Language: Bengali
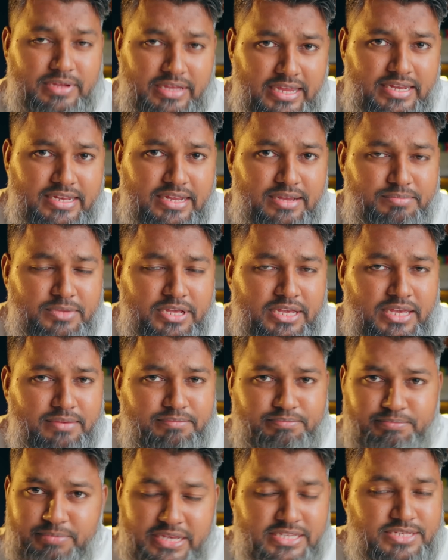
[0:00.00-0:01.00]
এটা আপনাকে
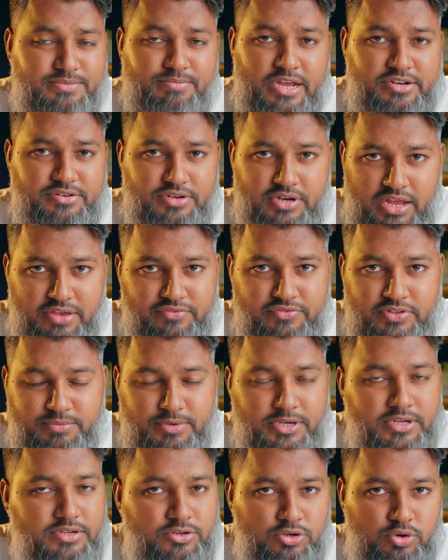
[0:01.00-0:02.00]
বেস্ট ব্যাটারি লাইফ দেবে
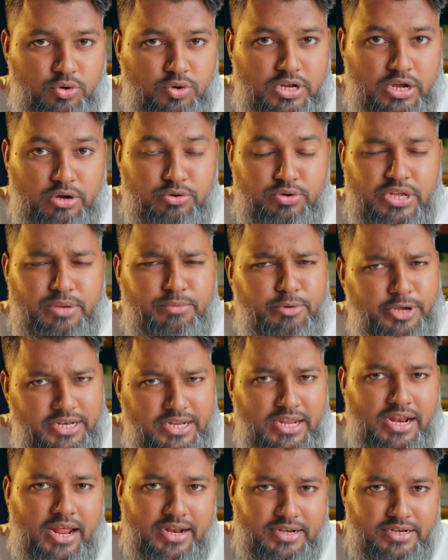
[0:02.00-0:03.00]
নো ডাউট এবং
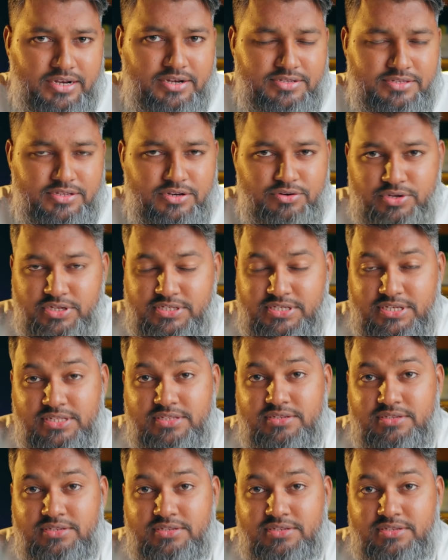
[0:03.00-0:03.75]
এটার আরেকটা রিজন রয়েছে